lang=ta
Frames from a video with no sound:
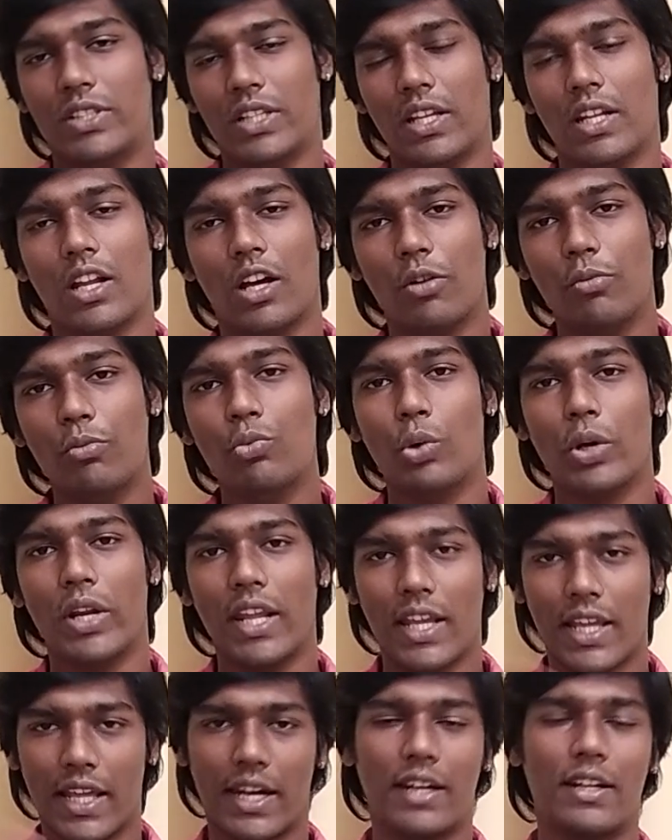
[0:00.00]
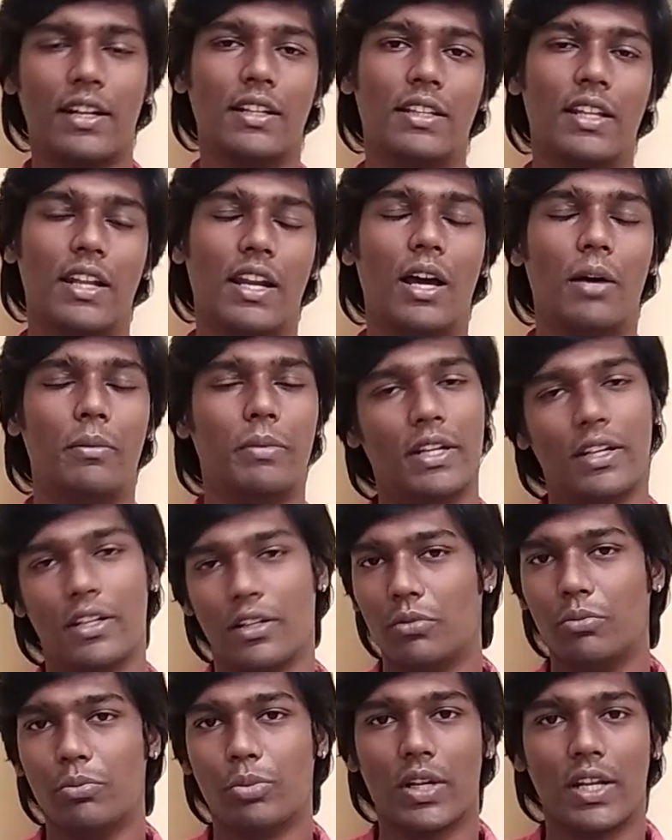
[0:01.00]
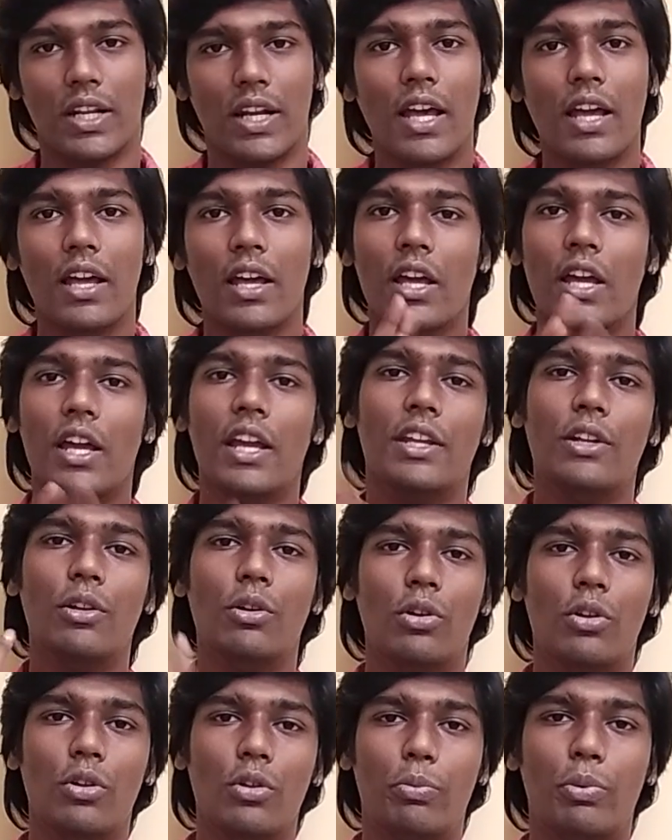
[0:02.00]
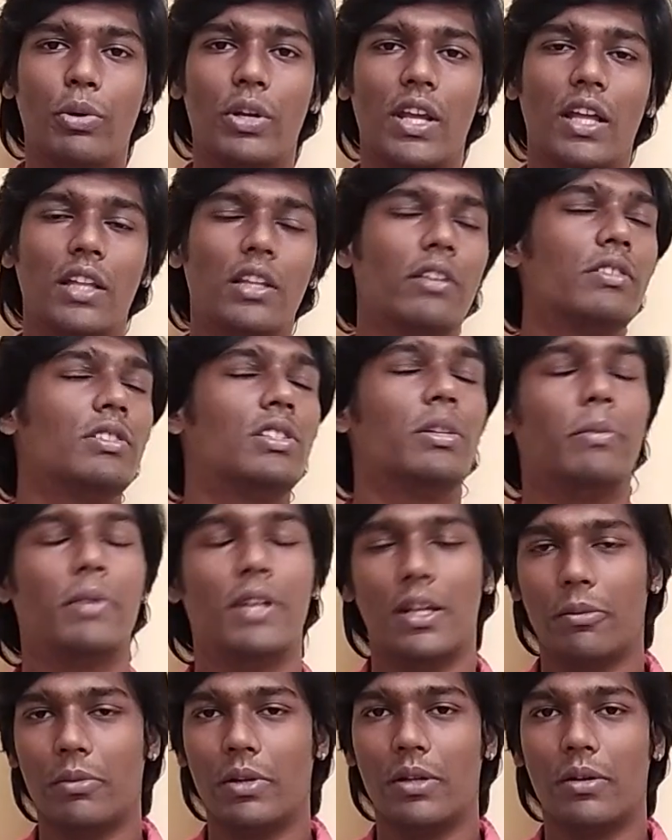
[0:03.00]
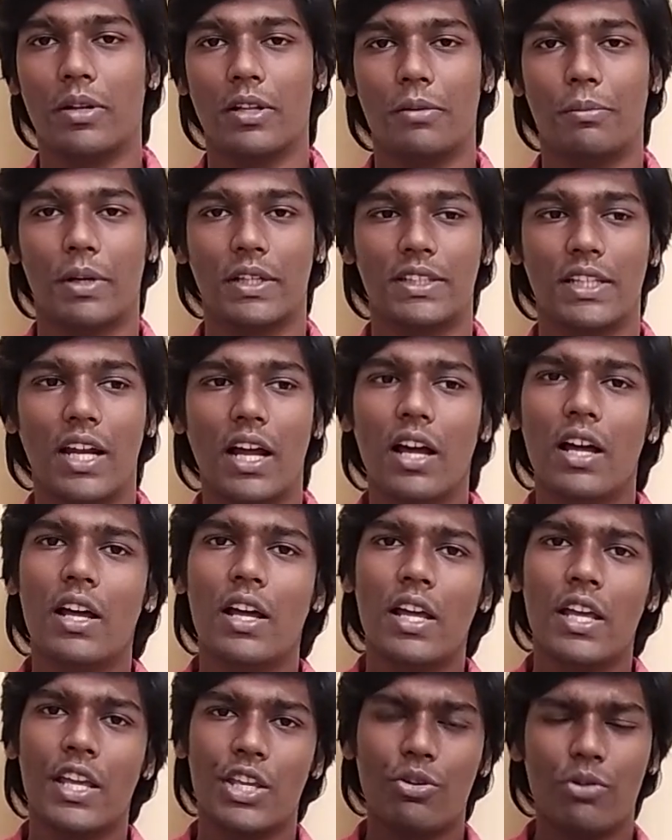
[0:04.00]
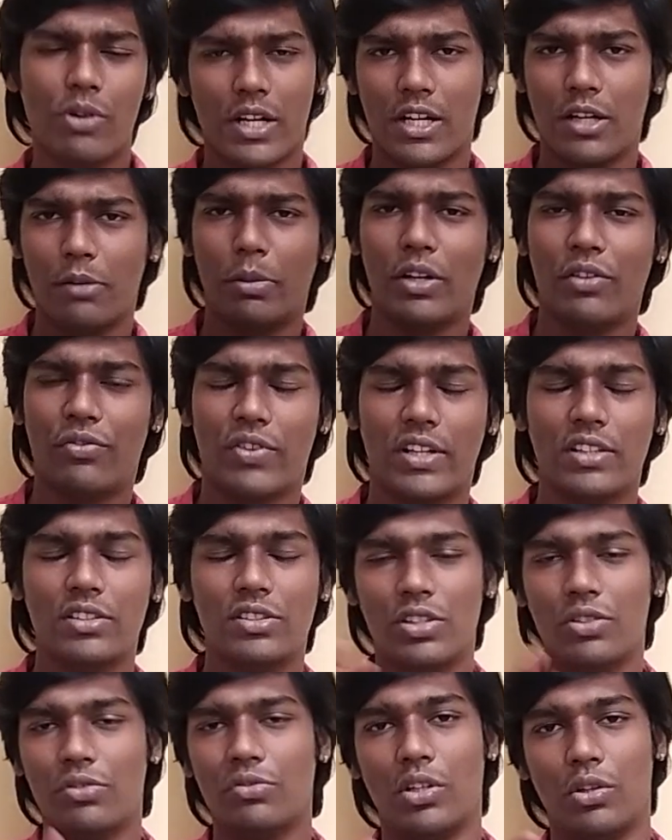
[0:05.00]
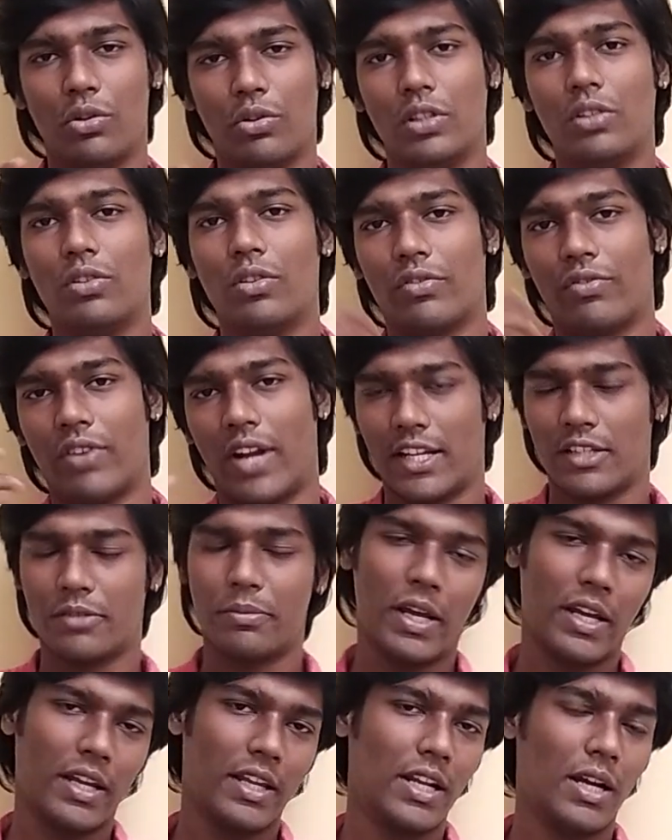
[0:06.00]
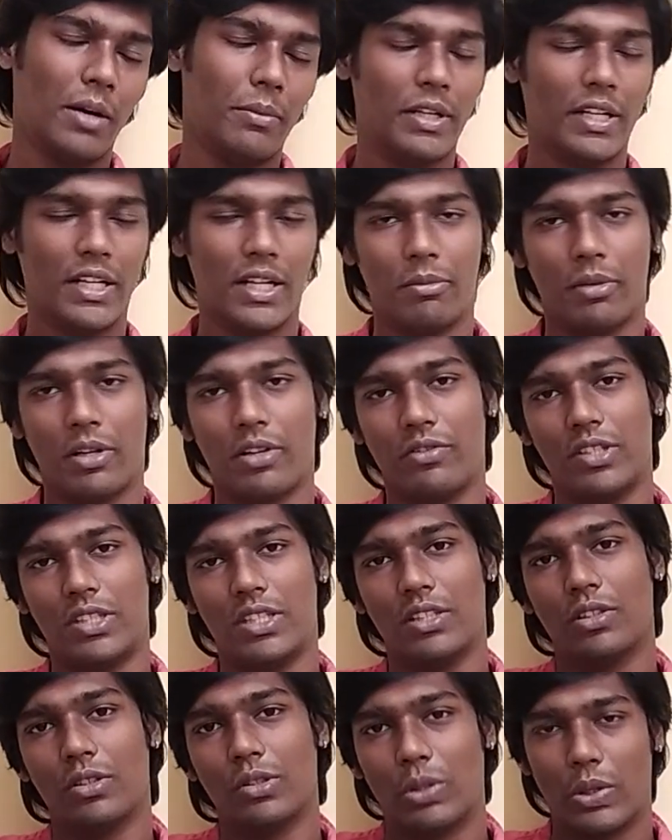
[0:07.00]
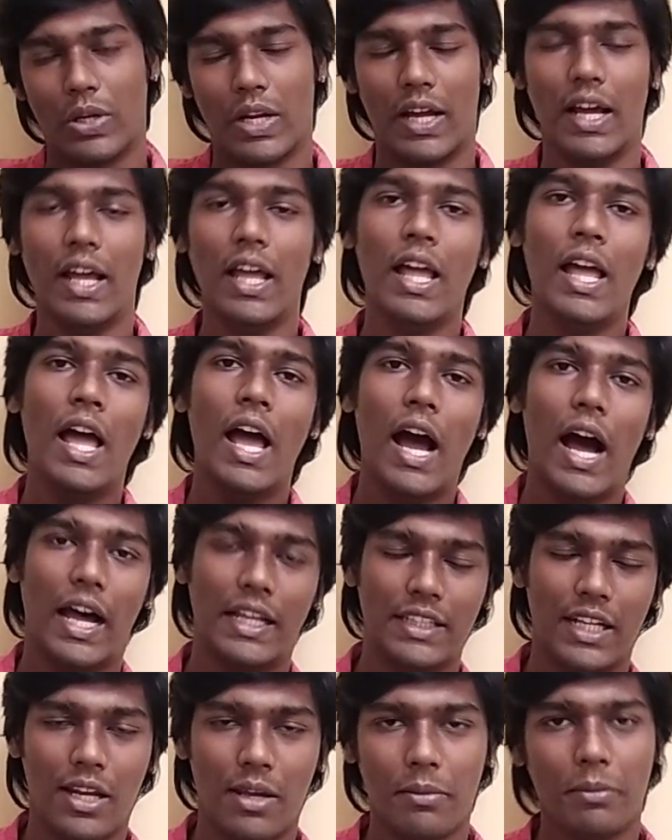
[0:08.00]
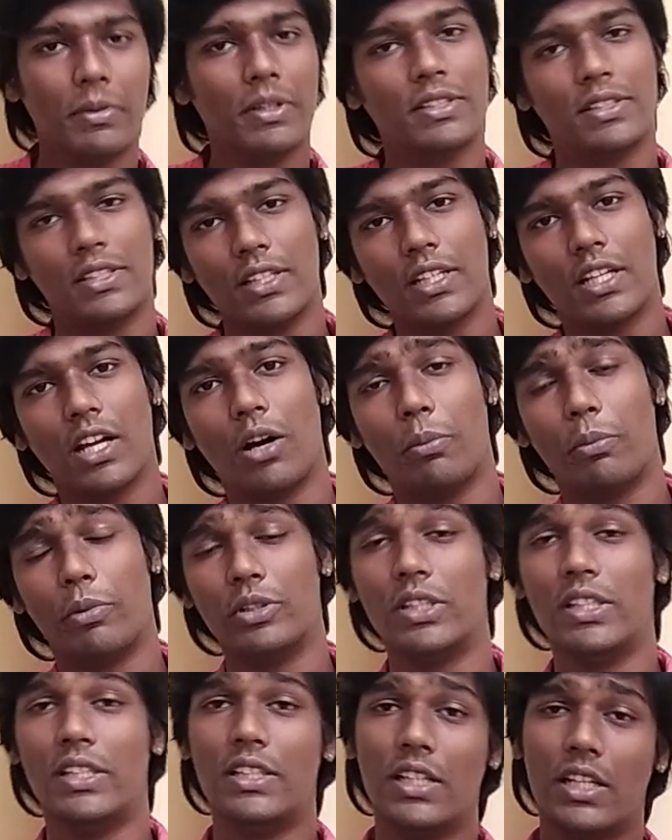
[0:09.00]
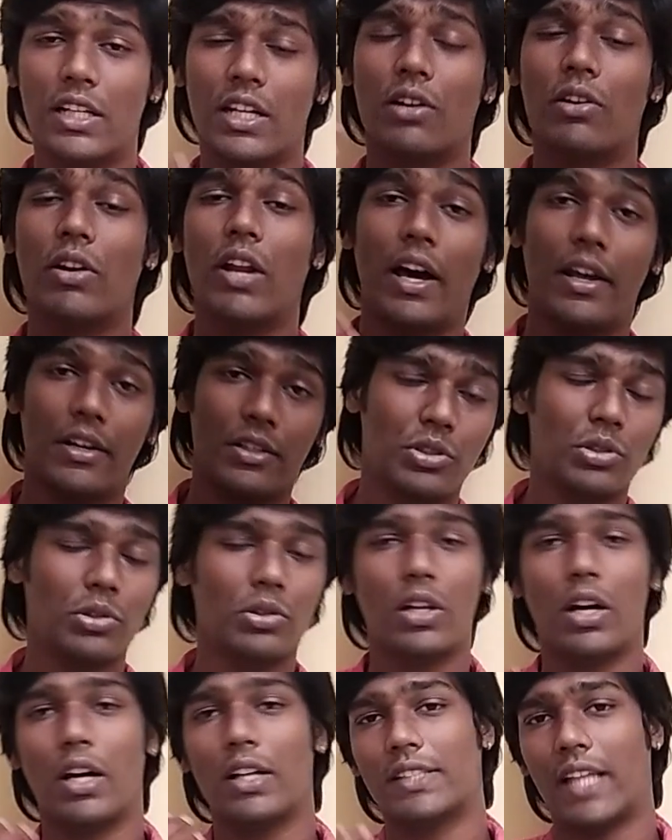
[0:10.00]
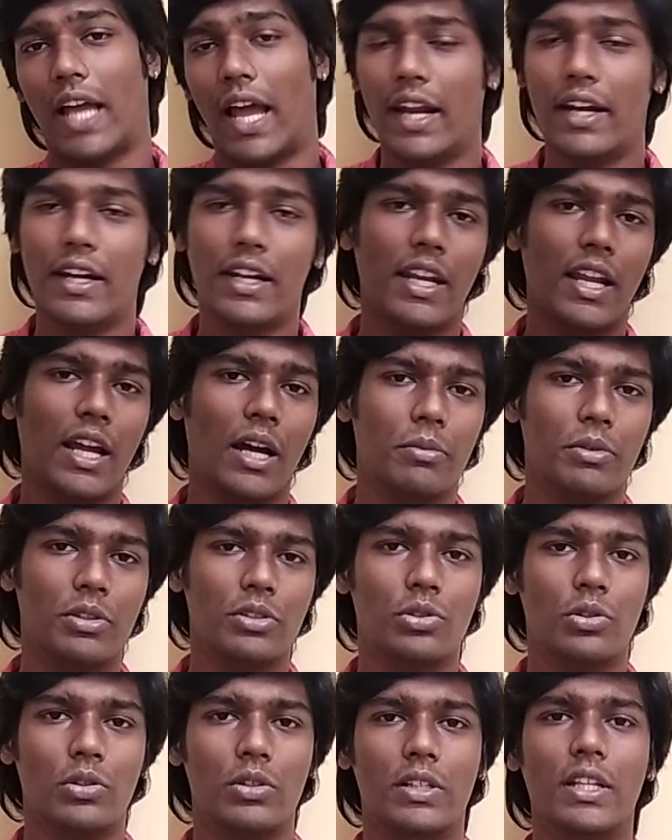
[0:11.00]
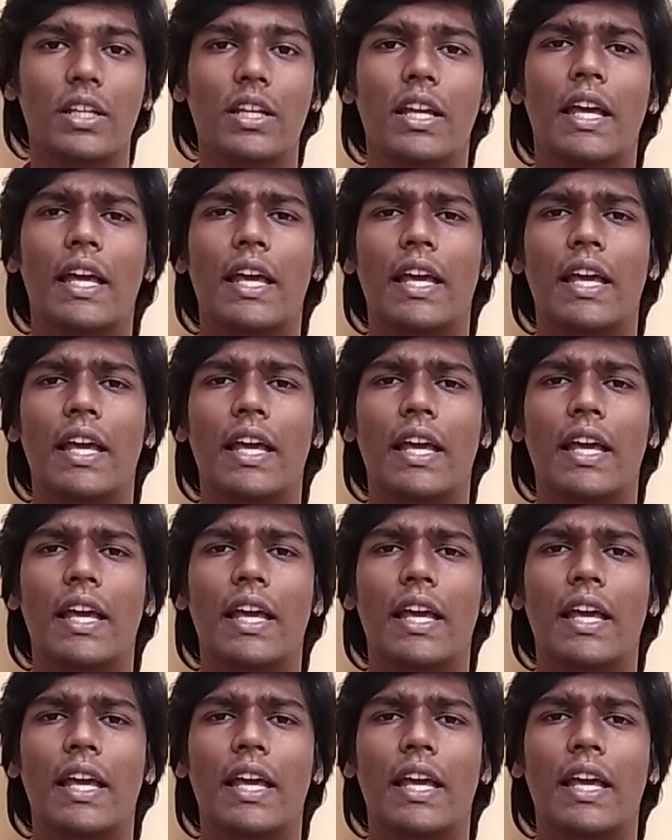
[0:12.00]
விஜயனாவும் ஒரே கேரக்டர் தானா அப்படின்றதும் புரியல இன்னொரு புரியாத விஷயம் என்ன அப்படின்றது பார்த்தீங்கன்னா இவங்க ரெண்டு பேர் ஃப்ரெண்ட்ஸ் இவங்களுக்கு வந்து ஒரு ஃப்ளாஷ்பேக் இருக்குது அப்படின்ற மாதிரி விஷயத்த சொல்கிறாங்க அதெல்லாம் எப்படி சிங்க் ஆக போகுது இதுக்கு நடுவில் அர்ஜுன் தாஸ் ஆண்ட்ரியா அப்படின்னு சொல்லிட்டு